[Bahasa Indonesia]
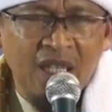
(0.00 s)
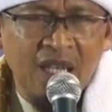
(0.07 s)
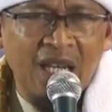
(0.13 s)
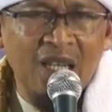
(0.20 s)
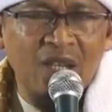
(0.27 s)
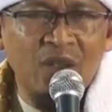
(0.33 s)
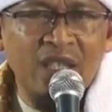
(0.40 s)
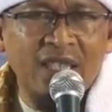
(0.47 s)

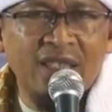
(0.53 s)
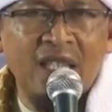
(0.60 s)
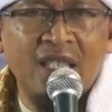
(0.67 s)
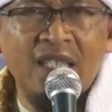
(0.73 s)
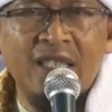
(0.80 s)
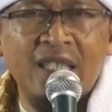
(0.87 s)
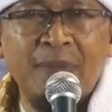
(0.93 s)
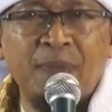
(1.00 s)
Kalau
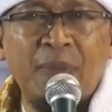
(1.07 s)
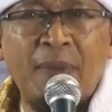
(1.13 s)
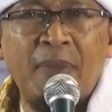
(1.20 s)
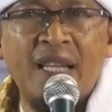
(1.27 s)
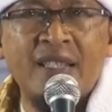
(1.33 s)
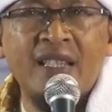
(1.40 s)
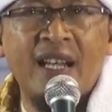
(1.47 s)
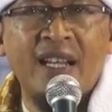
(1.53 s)
kita ditimpa
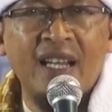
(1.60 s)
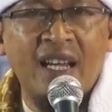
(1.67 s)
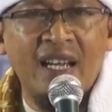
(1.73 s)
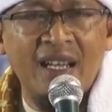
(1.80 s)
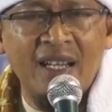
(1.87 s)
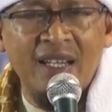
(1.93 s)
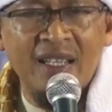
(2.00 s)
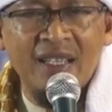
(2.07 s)

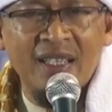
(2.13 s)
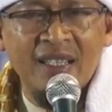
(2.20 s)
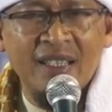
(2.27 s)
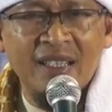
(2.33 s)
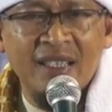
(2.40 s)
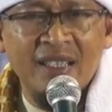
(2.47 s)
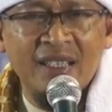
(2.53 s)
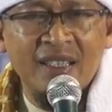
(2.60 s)
masalah,
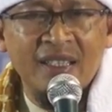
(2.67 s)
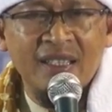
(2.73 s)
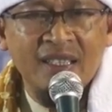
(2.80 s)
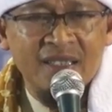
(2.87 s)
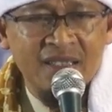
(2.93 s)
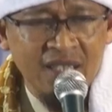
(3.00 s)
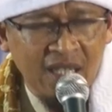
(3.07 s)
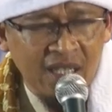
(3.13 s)

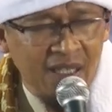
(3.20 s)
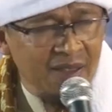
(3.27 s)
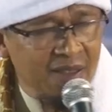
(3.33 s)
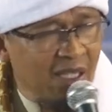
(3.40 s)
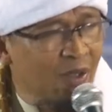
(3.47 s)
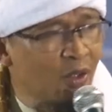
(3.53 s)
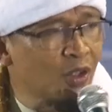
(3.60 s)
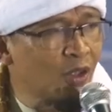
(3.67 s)

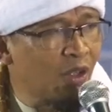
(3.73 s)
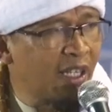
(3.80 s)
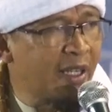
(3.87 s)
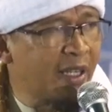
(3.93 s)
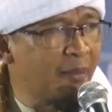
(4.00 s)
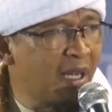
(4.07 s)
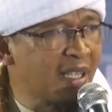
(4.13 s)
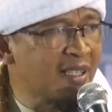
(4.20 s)
jangan takut
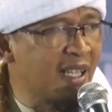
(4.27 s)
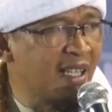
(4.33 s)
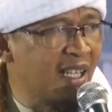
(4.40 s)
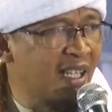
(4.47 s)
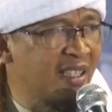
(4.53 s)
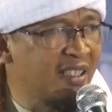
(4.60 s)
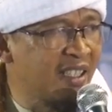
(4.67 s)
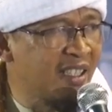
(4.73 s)
oleh
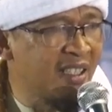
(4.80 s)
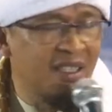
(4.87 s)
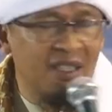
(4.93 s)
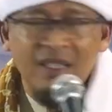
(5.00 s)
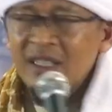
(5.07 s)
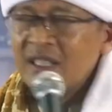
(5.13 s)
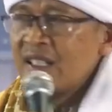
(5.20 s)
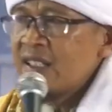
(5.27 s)
masalahnya,
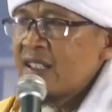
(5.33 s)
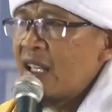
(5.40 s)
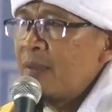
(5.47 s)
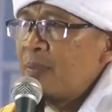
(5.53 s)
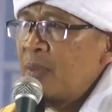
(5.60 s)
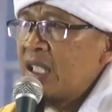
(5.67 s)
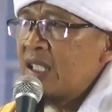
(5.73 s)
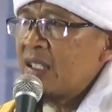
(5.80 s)

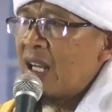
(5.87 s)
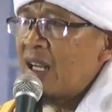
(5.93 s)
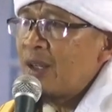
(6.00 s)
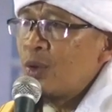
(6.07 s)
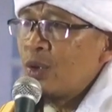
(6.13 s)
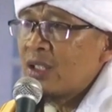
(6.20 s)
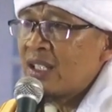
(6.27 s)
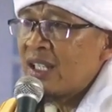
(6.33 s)
tapi
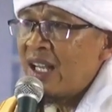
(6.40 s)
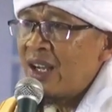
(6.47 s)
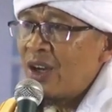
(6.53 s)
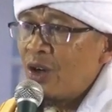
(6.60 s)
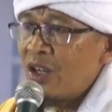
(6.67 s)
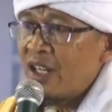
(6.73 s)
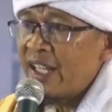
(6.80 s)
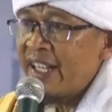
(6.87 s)

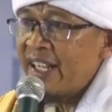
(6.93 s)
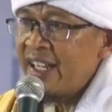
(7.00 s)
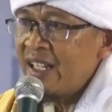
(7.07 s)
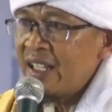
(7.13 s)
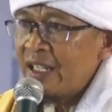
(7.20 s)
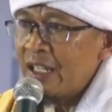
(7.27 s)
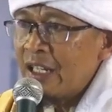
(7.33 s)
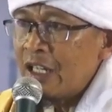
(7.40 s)
takutlah oleh
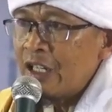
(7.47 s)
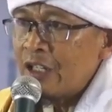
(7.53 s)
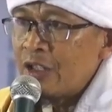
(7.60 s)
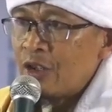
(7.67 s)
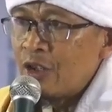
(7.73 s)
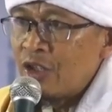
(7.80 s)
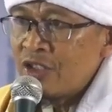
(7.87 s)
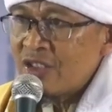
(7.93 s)

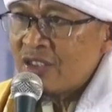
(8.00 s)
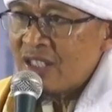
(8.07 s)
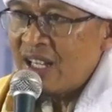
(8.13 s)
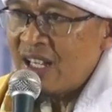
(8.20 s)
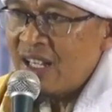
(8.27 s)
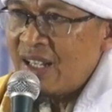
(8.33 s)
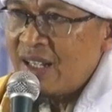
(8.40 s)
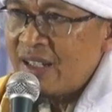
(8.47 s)

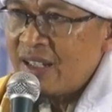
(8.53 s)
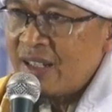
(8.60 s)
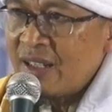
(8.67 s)
dosa